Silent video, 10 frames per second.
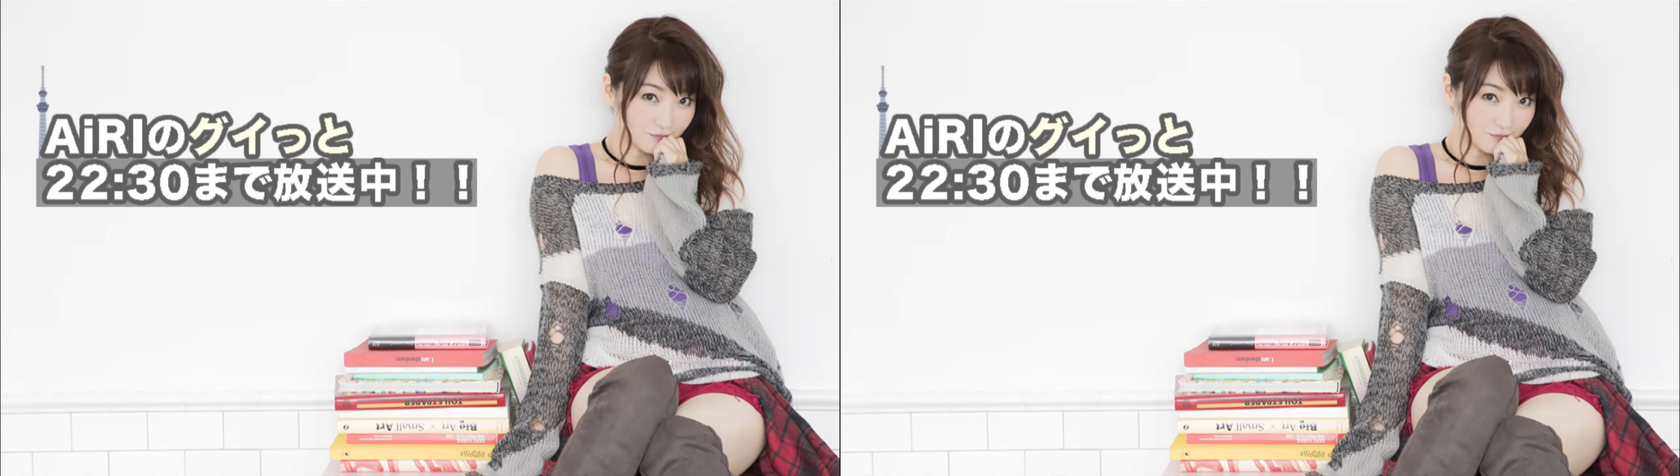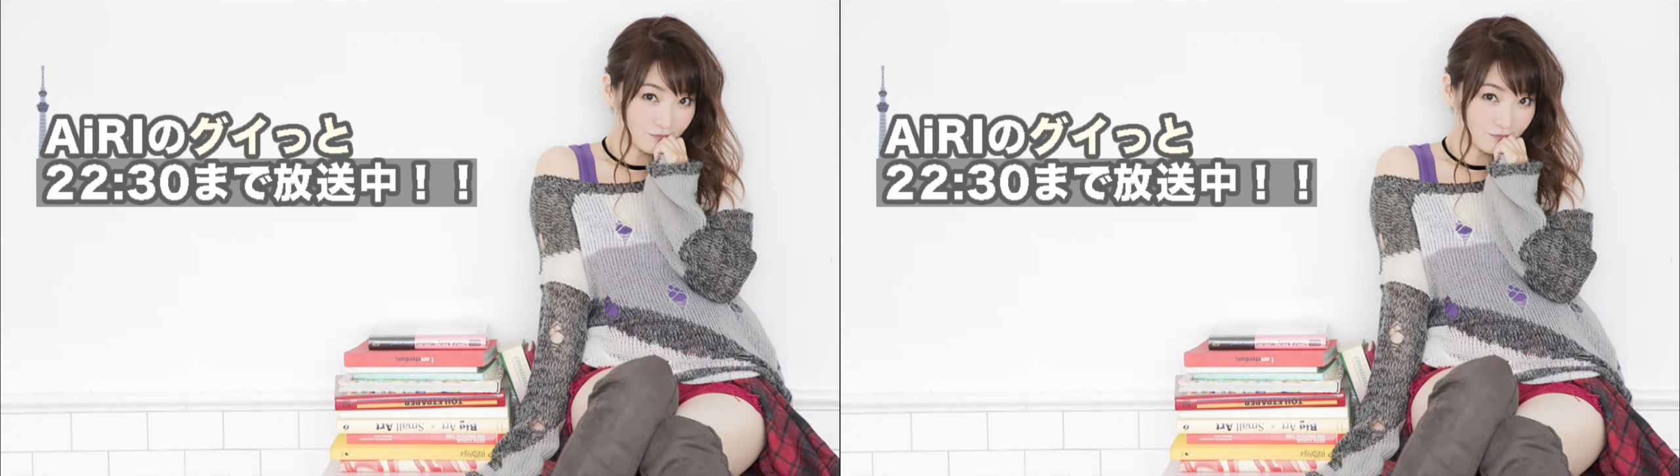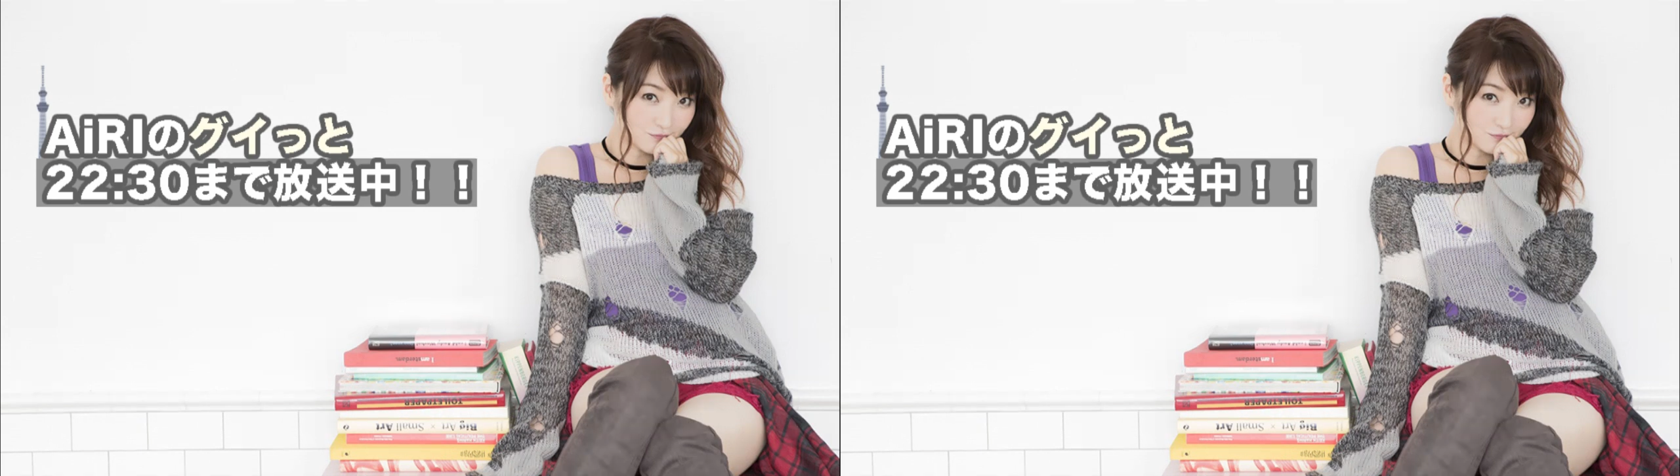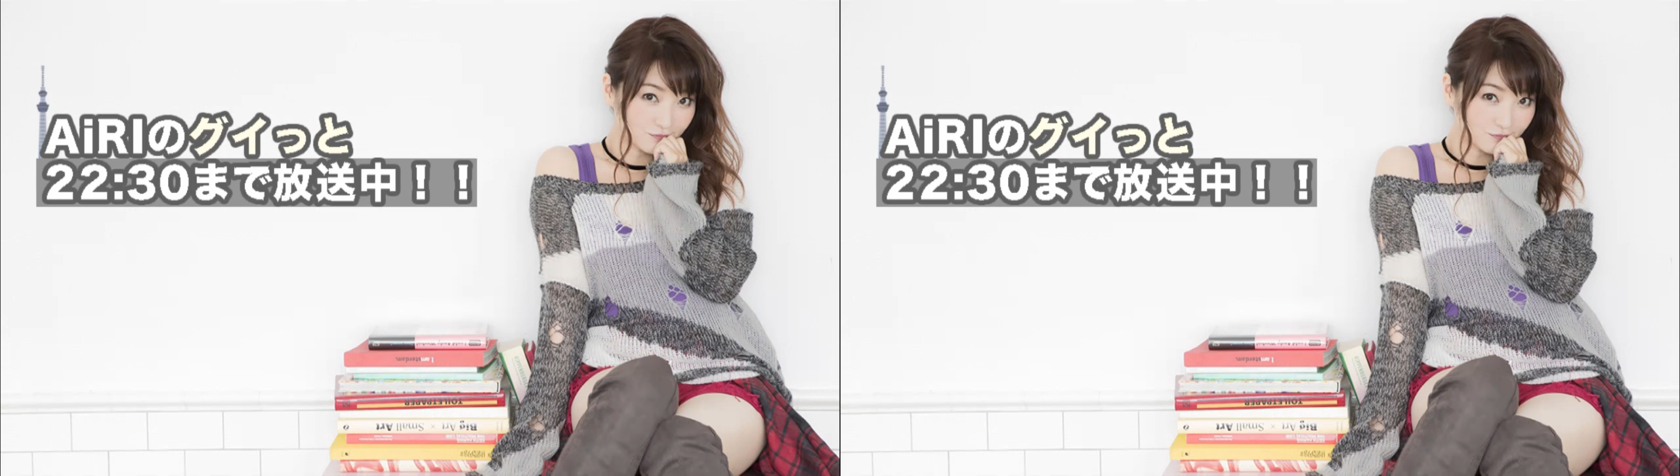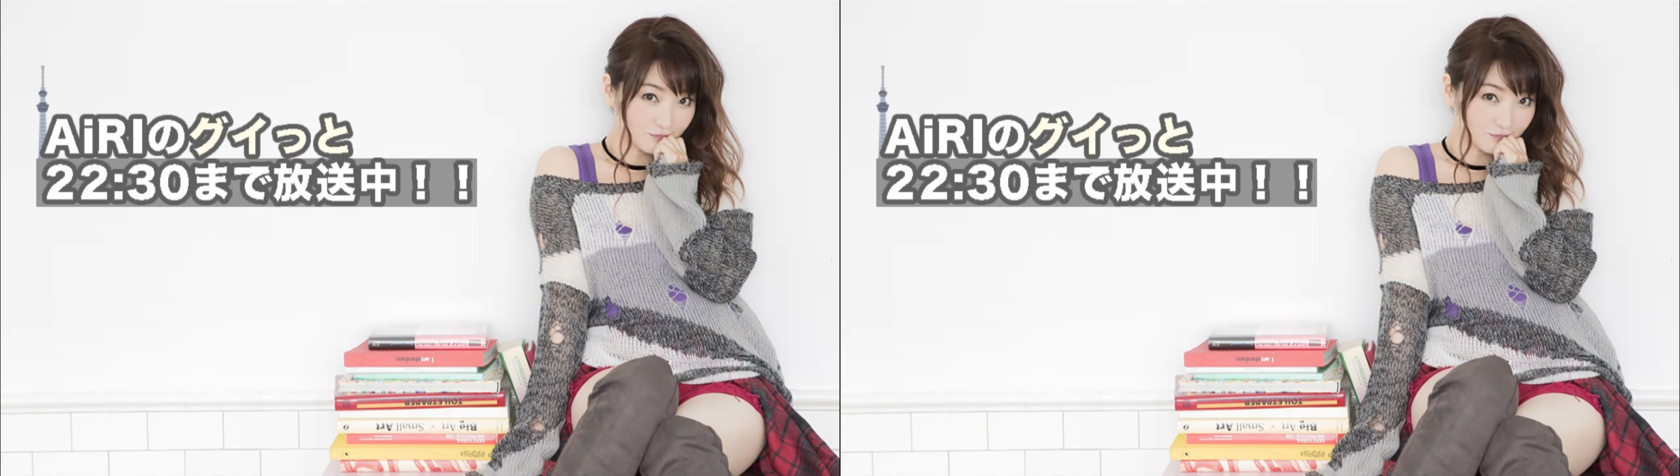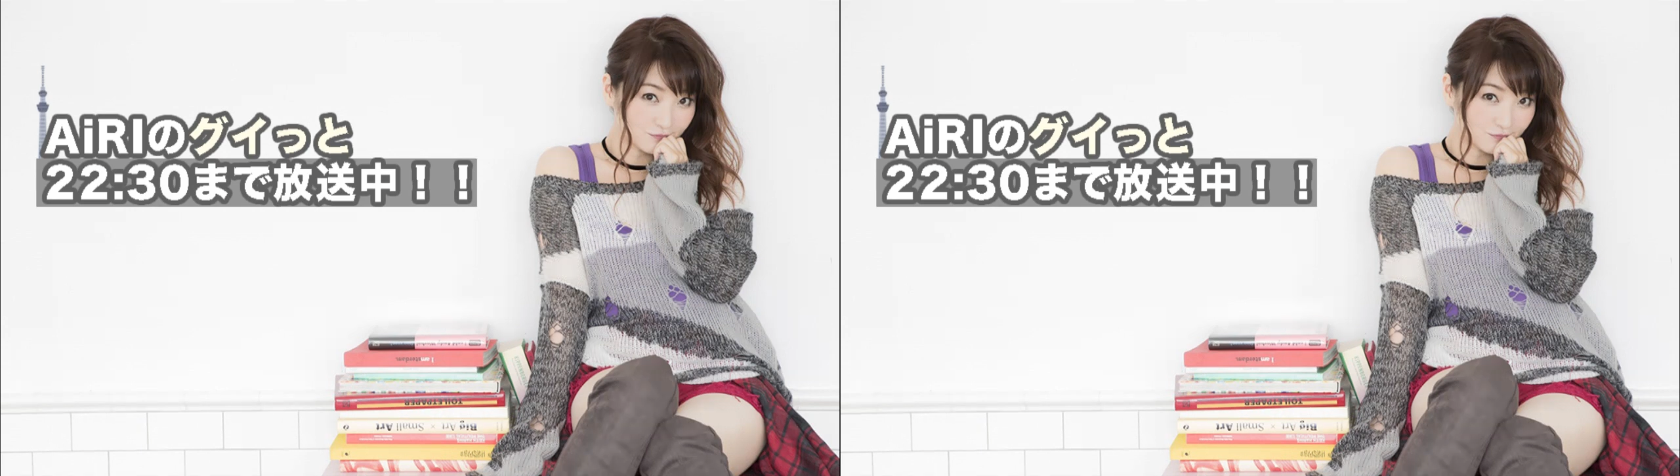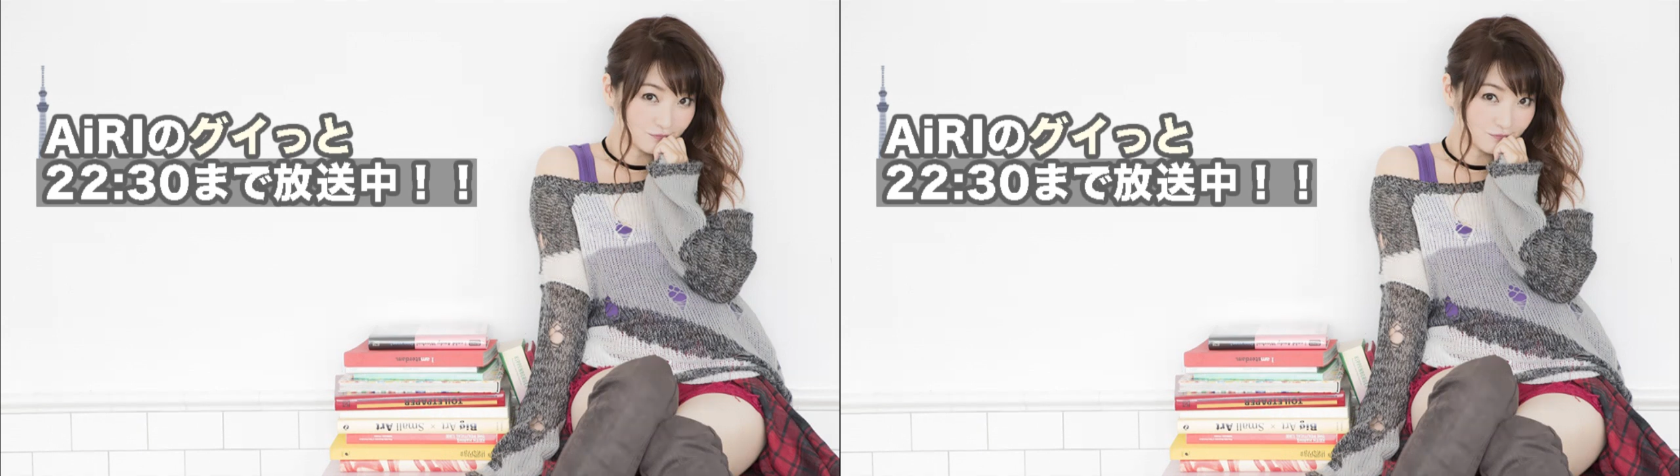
考えもあるのかなと